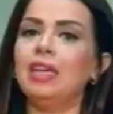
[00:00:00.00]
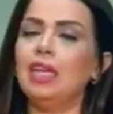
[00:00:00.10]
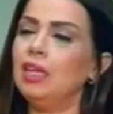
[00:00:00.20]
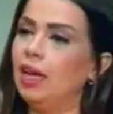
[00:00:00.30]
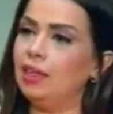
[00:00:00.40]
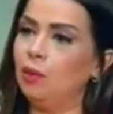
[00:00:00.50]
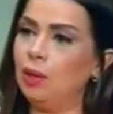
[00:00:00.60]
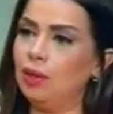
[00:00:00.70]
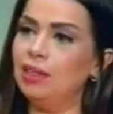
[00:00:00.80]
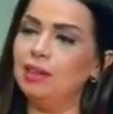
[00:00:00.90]
زهقانين يعني
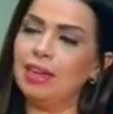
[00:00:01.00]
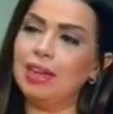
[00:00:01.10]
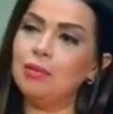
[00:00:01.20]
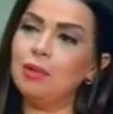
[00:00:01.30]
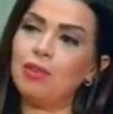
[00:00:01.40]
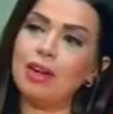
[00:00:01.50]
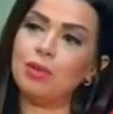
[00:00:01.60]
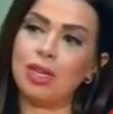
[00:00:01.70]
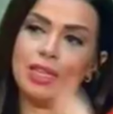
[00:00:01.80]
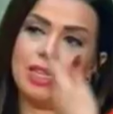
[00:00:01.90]
لوحدنا صحيح جايين فاحنا
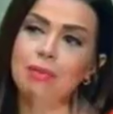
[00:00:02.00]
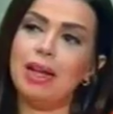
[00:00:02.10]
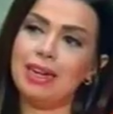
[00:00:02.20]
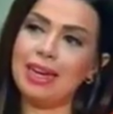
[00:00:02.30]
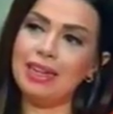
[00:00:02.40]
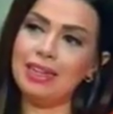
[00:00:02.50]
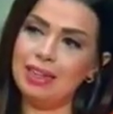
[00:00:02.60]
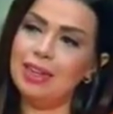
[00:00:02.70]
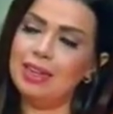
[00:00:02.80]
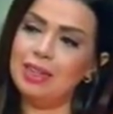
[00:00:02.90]
مش عايزين بقى اللي جاي
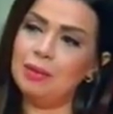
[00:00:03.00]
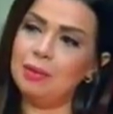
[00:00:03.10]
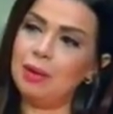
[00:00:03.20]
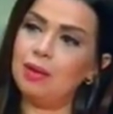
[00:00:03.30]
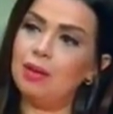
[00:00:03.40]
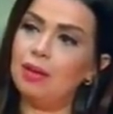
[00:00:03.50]
او جاي مرعوب ان ما